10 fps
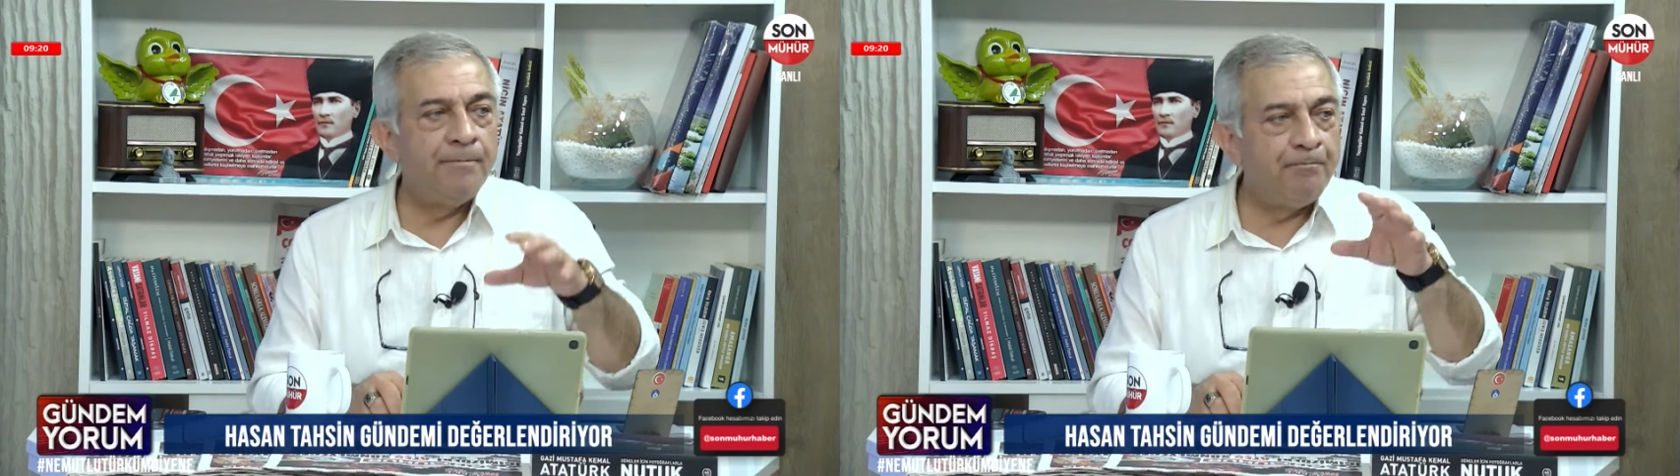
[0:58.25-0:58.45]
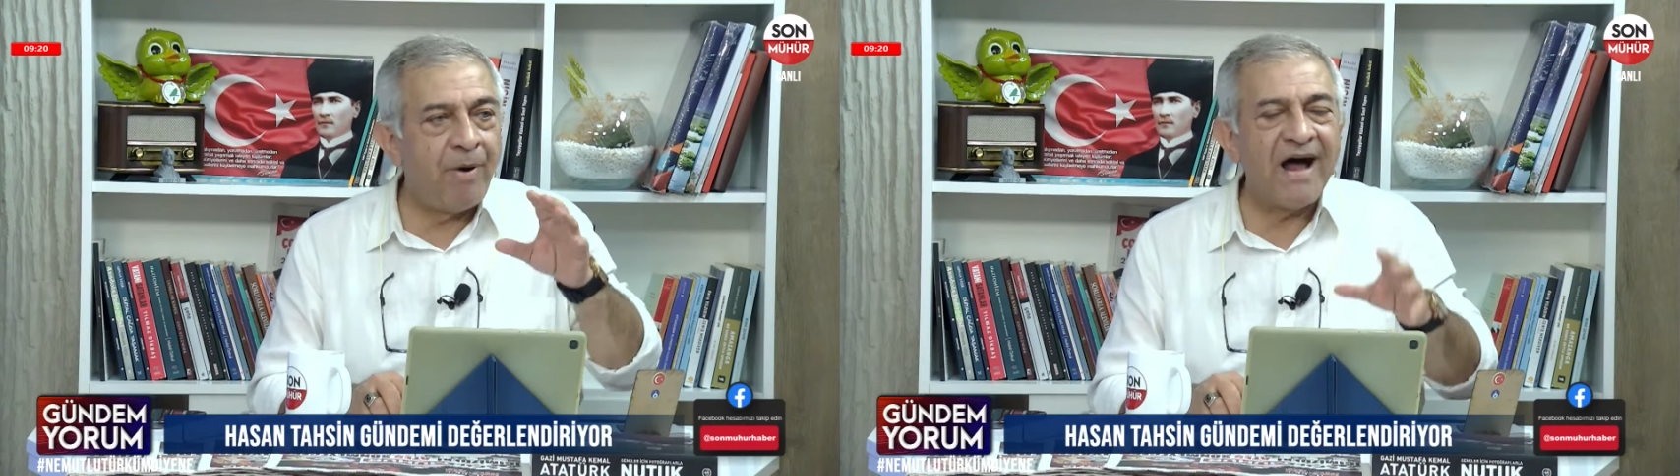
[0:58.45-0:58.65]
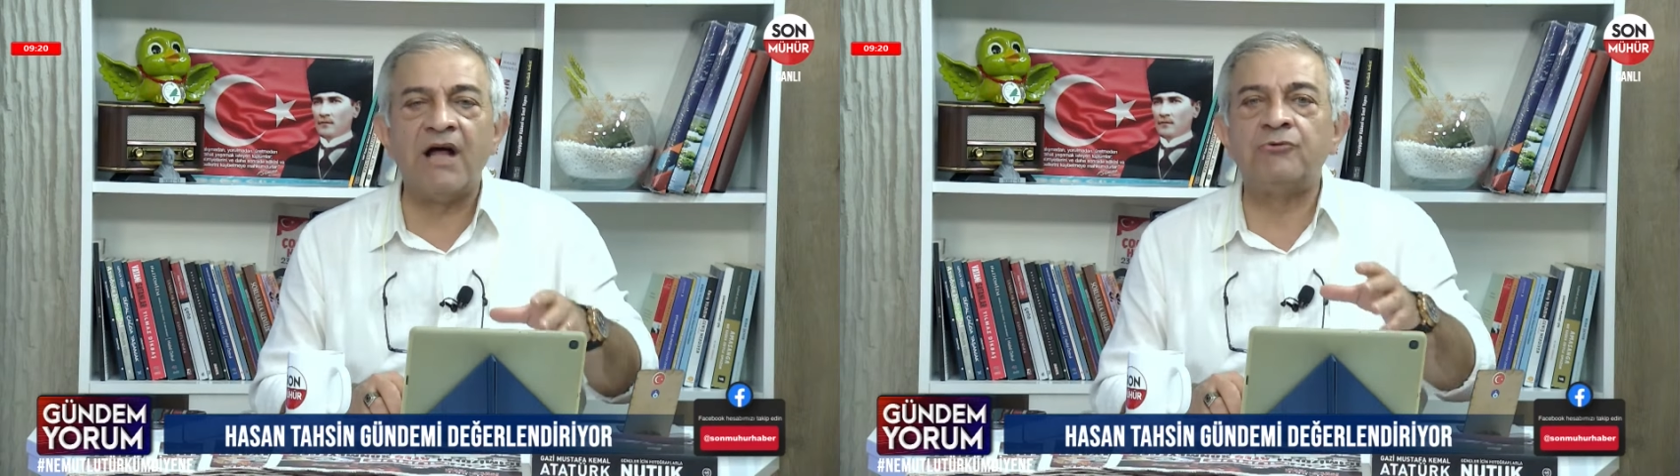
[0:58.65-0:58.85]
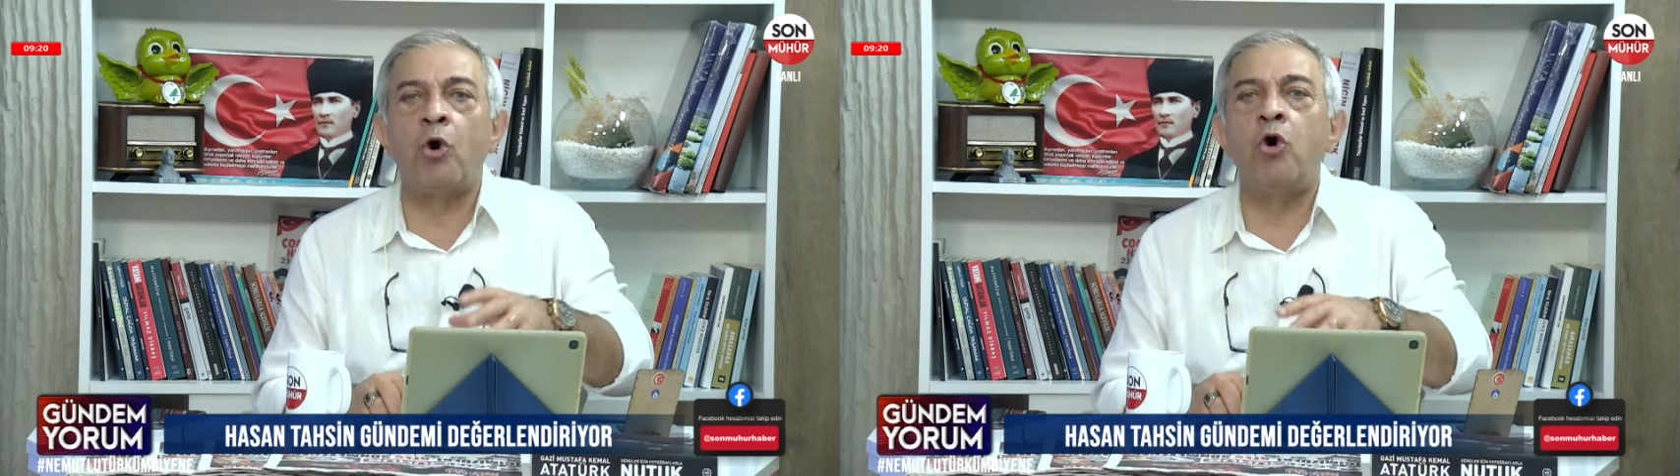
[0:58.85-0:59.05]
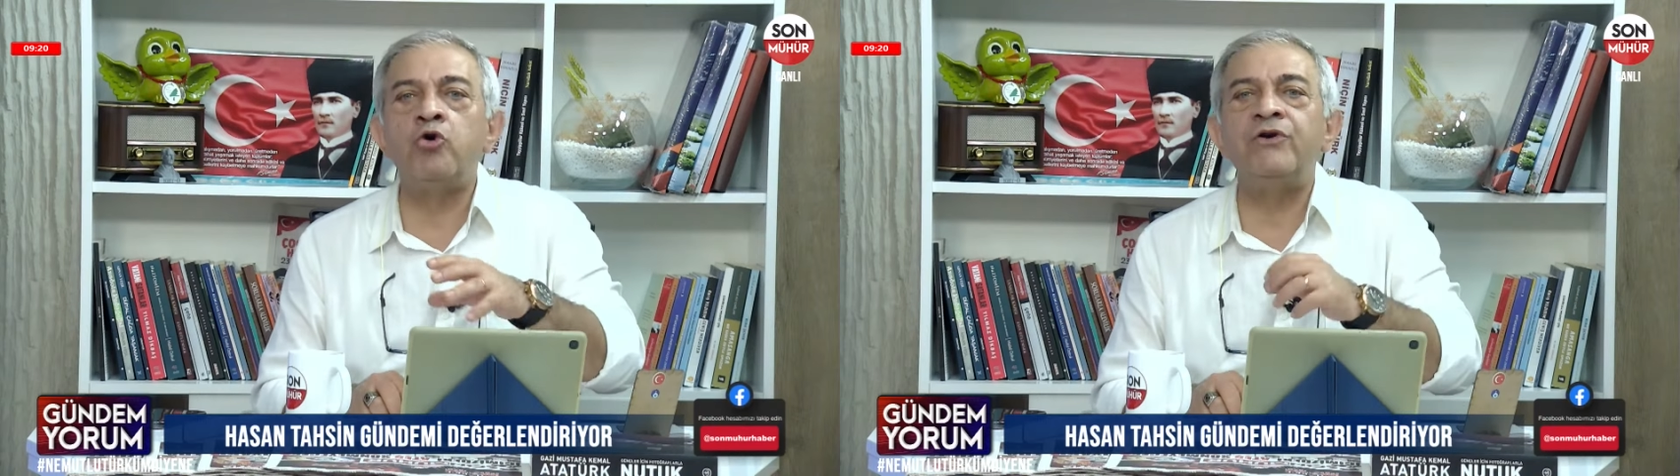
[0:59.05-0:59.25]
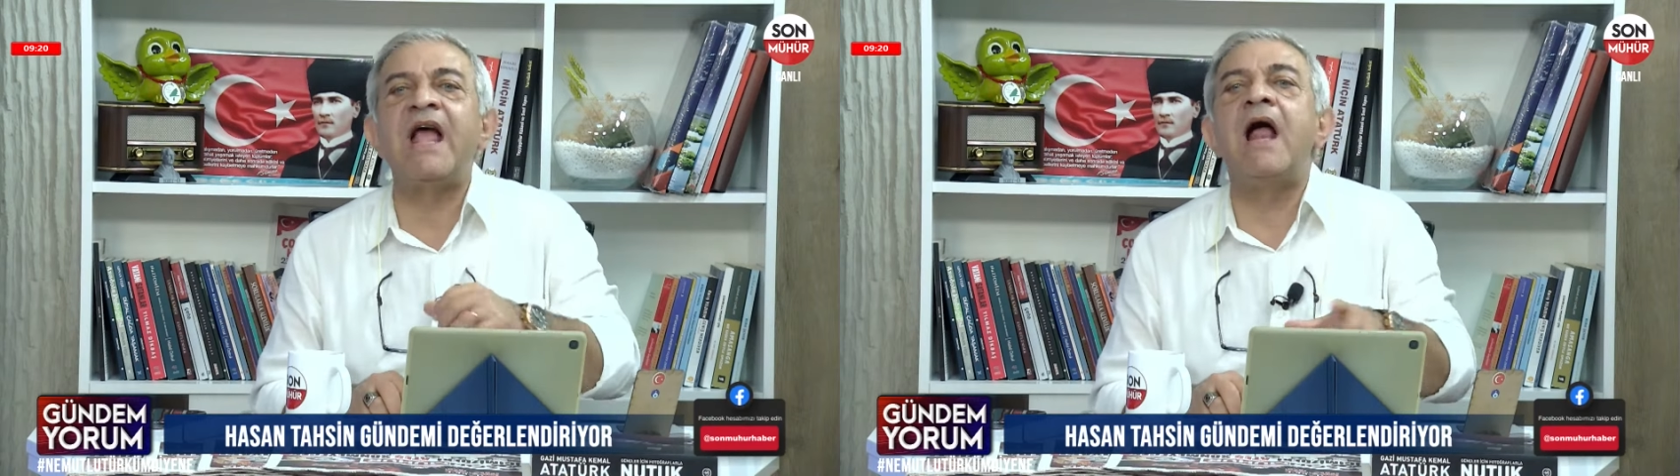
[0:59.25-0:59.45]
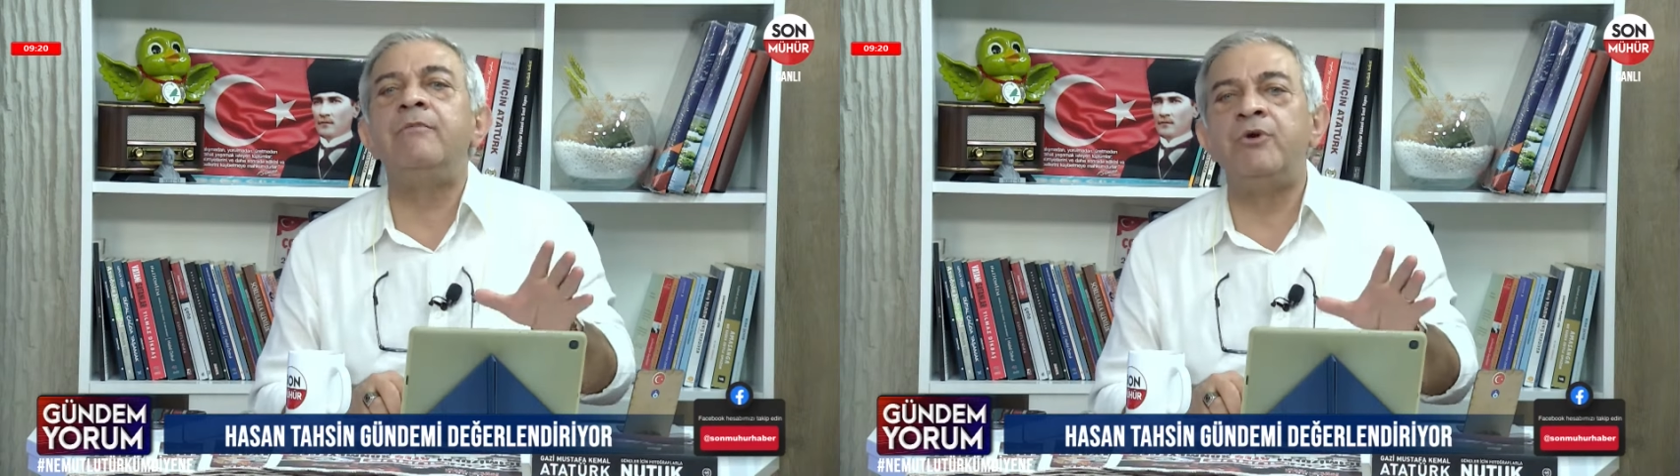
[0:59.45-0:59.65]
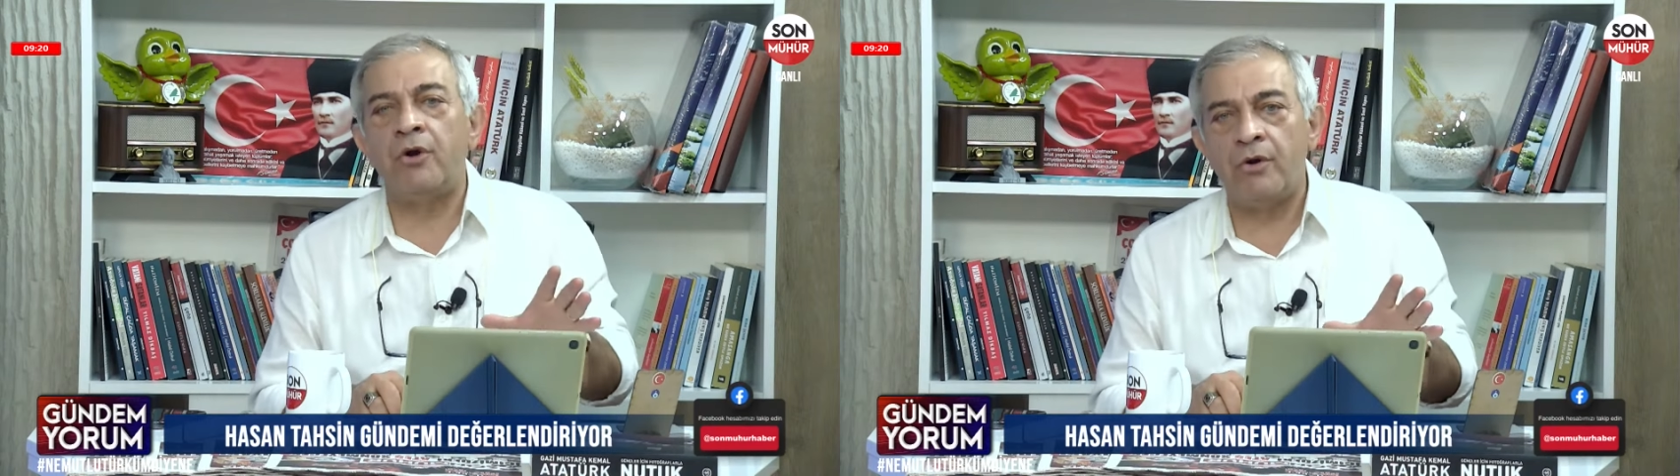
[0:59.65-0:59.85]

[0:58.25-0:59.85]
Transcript: bana doğru gelmiyor.